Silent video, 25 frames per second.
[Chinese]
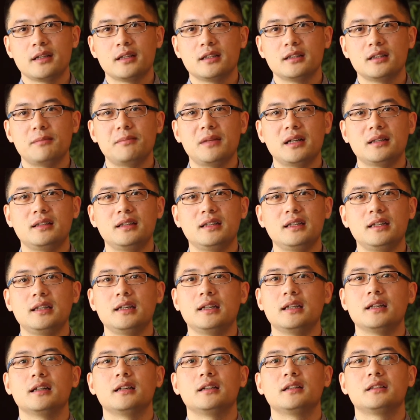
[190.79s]
那么
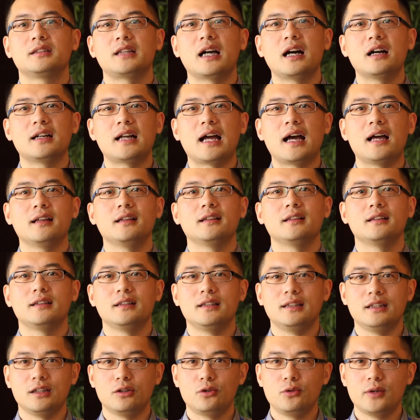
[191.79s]
你当然
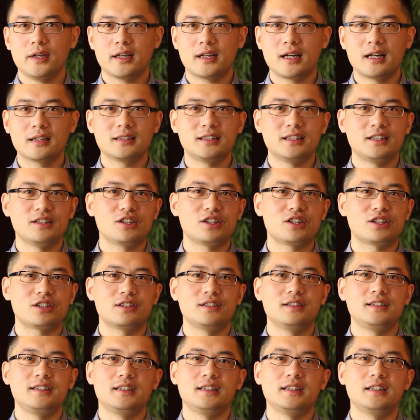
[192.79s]
你会钢琴
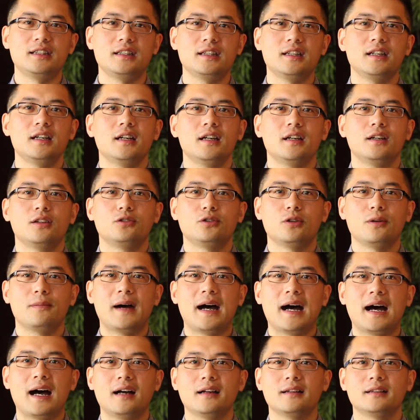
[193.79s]
十级，对
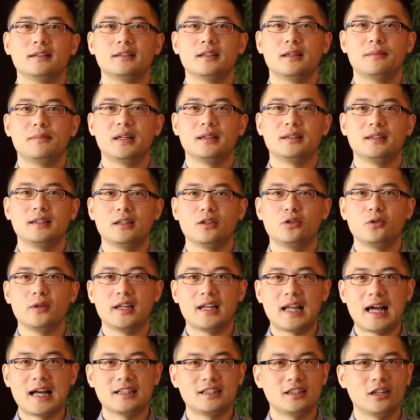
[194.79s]
吧？那么你
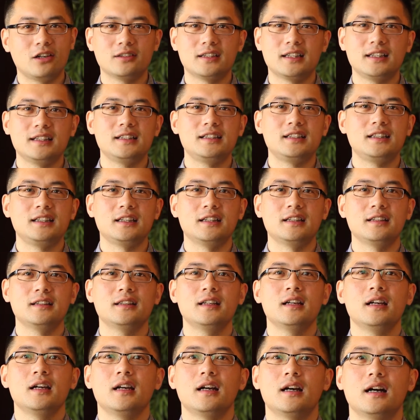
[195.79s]
会拉小提琴，
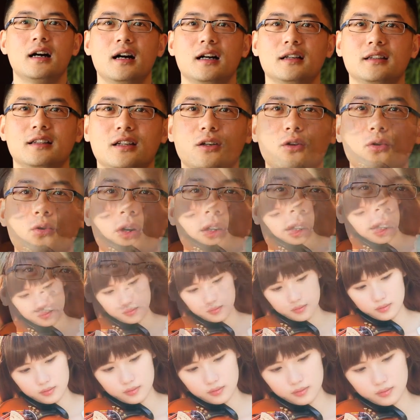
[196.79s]
啊、呃，你获了
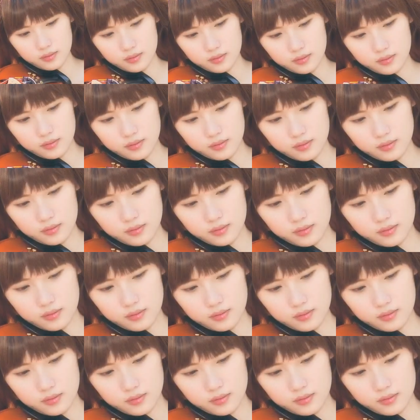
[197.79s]
很多音乐的奖
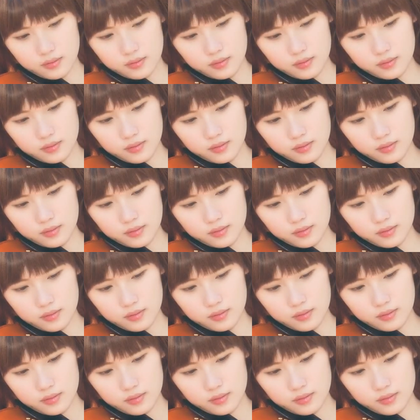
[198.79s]
项。那么你
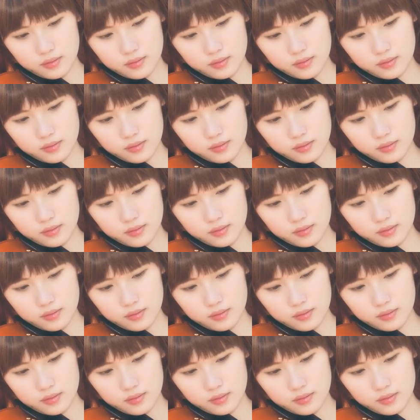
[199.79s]
会打